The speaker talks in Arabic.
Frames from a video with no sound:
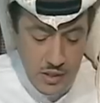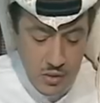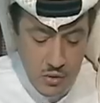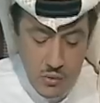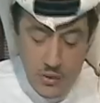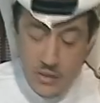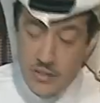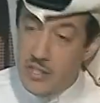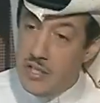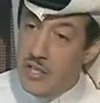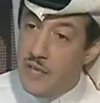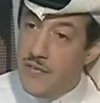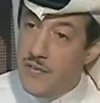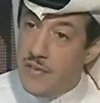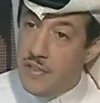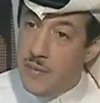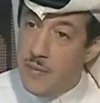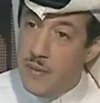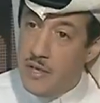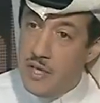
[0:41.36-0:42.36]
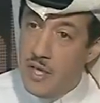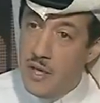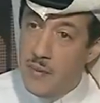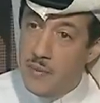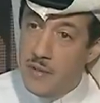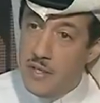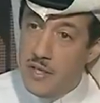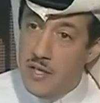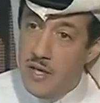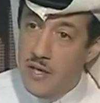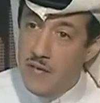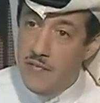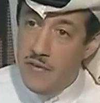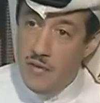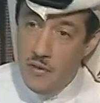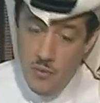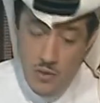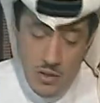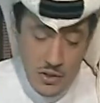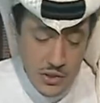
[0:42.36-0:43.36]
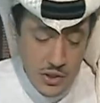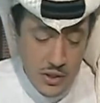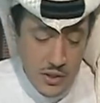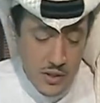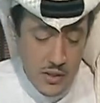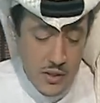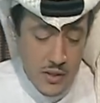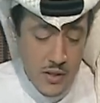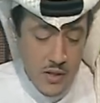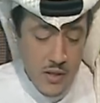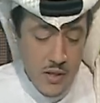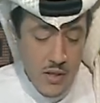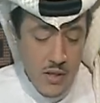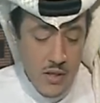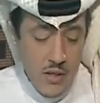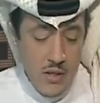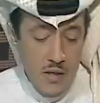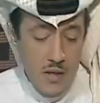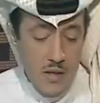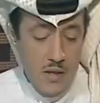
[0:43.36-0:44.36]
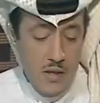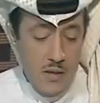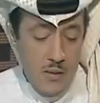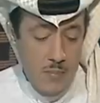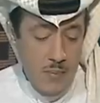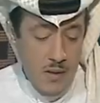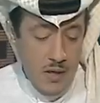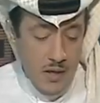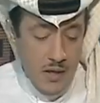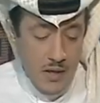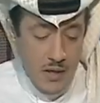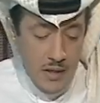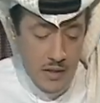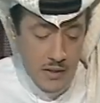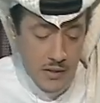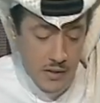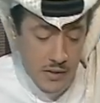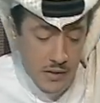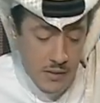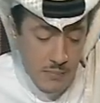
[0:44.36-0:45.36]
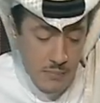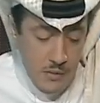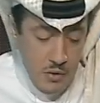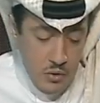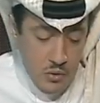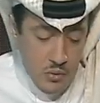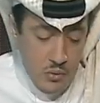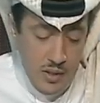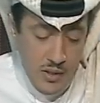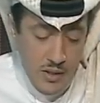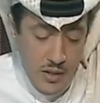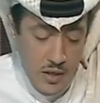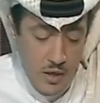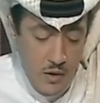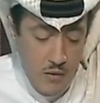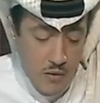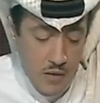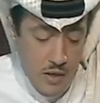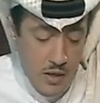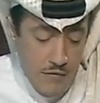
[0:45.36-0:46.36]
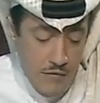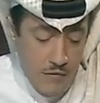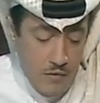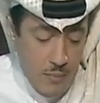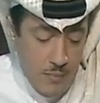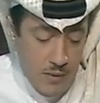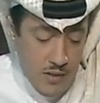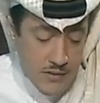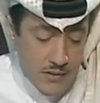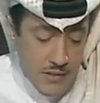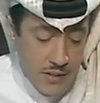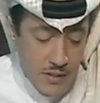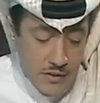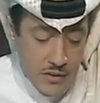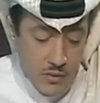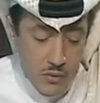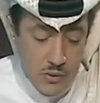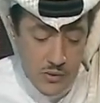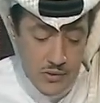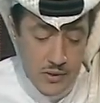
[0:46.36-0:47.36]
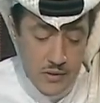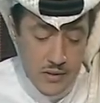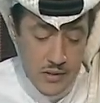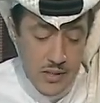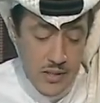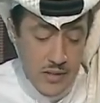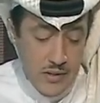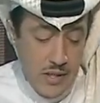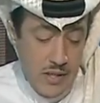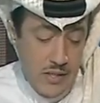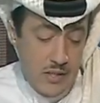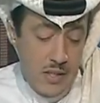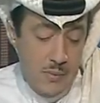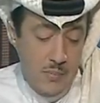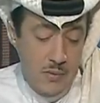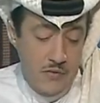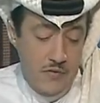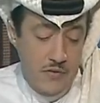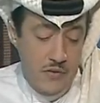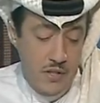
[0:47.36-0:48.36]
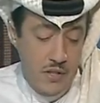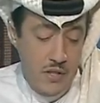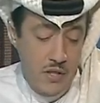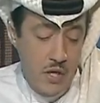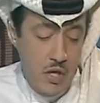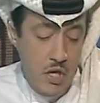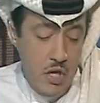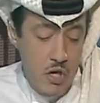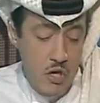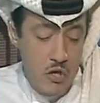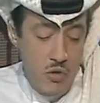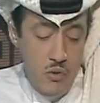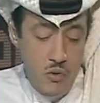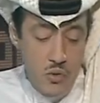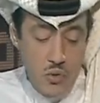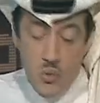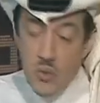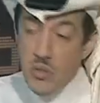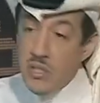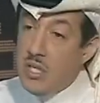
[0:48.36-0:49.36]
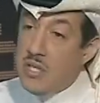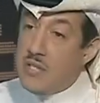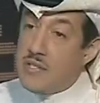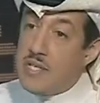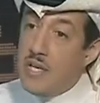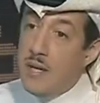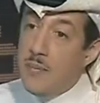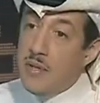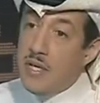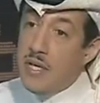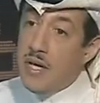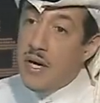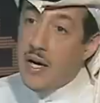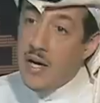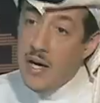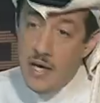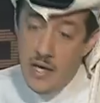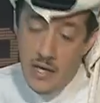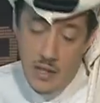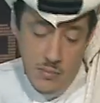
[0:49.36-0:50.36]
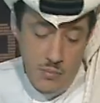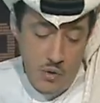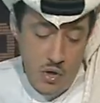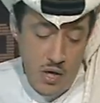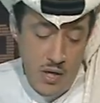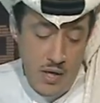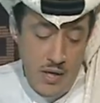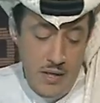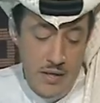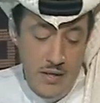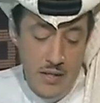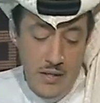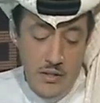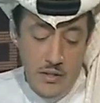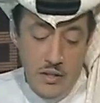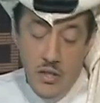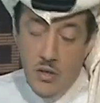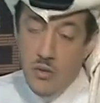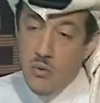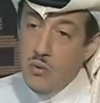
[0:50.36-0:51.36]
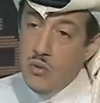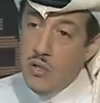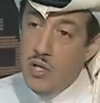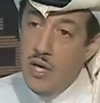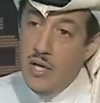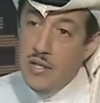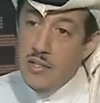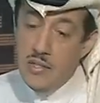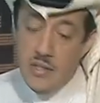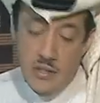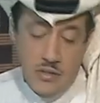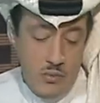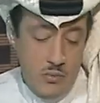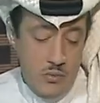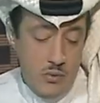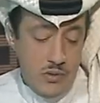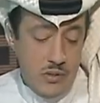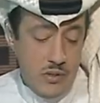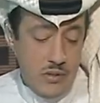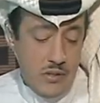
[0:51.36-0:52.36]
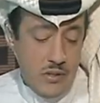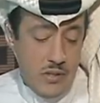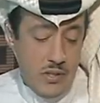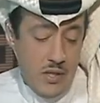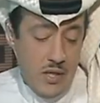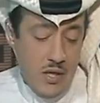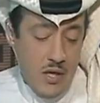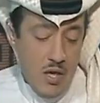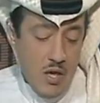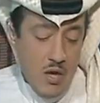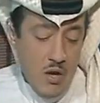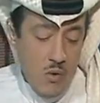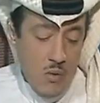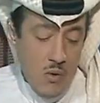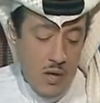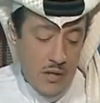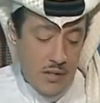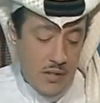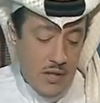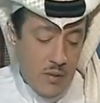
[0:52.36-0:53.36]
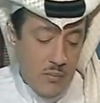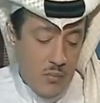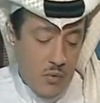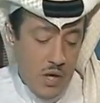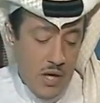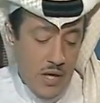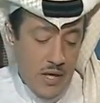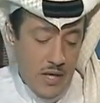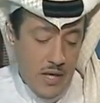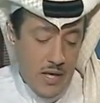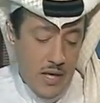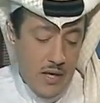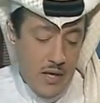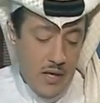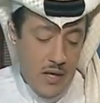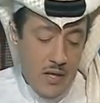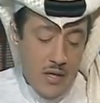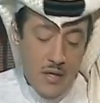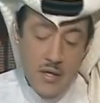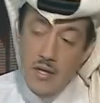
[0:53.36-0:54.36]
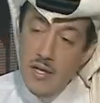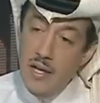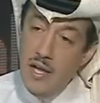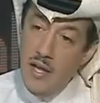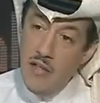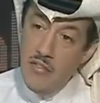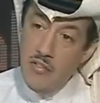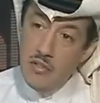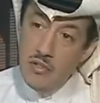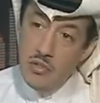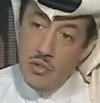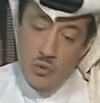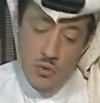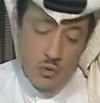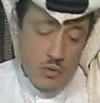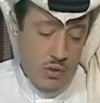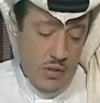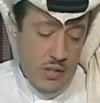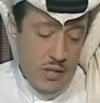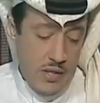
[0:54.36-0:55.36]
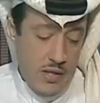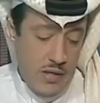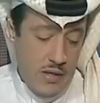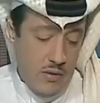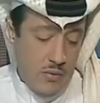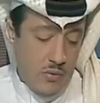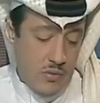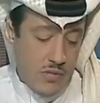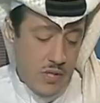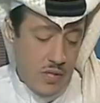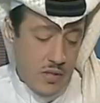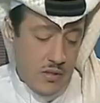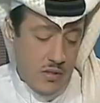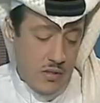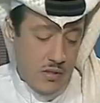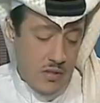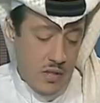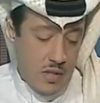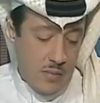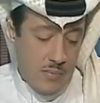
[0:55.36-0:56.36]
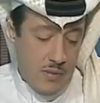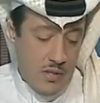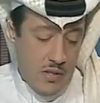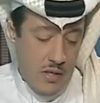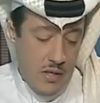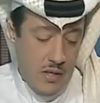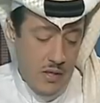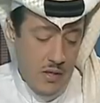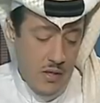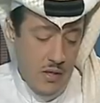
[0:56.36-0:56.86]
الكويتية في 8 أبريل 2010 آه، مقالا بعنوان الأوقاف ومهزلة الوسطية تعتبر فيه أن الشؤون الإسلامية غير مؤهلة لتكون رائدة الوسطية وأن المهيأ لهذا الدور هي وزارة التربية